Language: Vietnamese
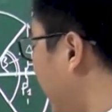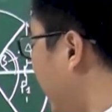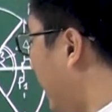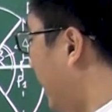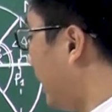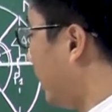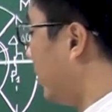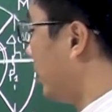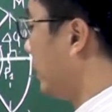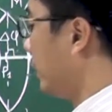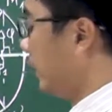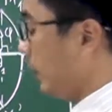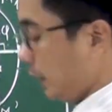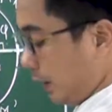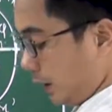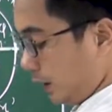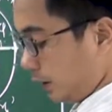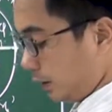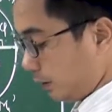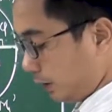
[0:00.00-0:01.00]
vào,
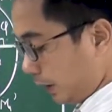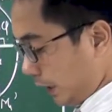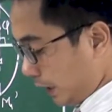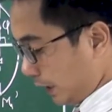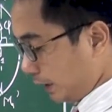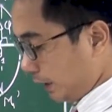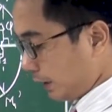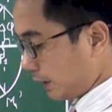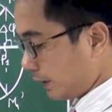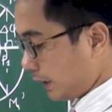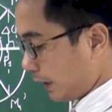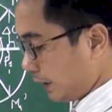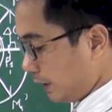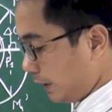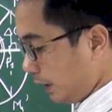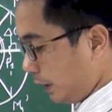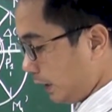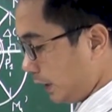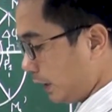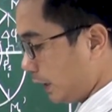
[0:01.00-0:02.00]
chúng ta được giá
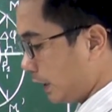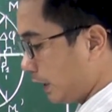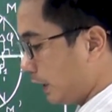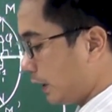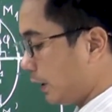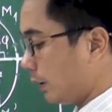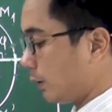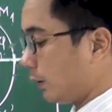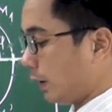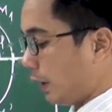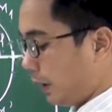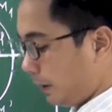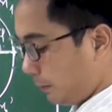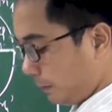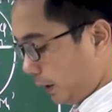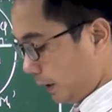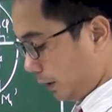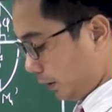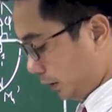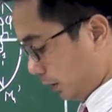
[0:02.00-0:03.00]
trị của S
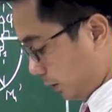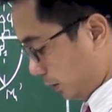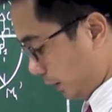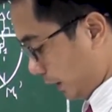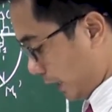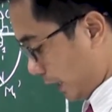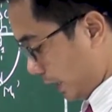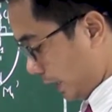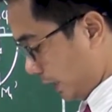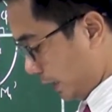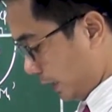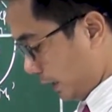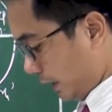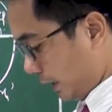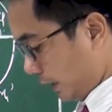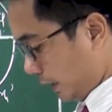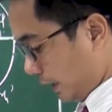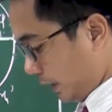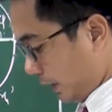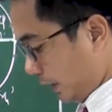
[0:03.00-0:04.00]
min của chúng ta
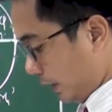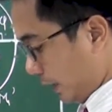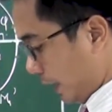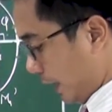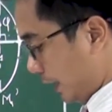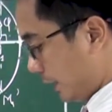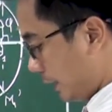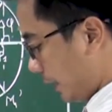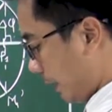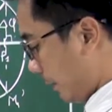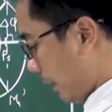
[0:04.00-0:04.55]
là sẽ